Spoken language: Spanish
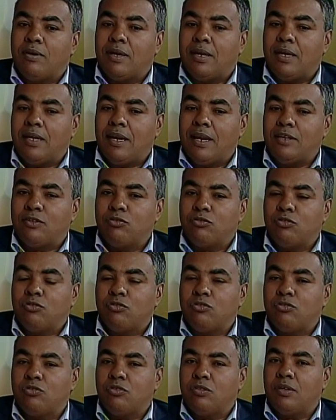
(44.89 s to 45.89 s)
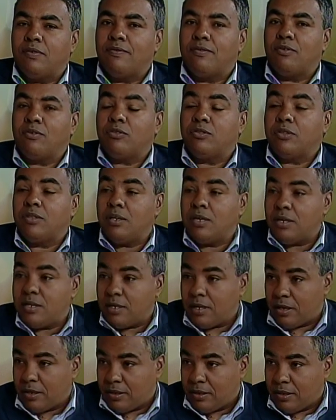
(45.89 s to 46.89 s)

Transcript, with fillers: que es la sustitución de flotillas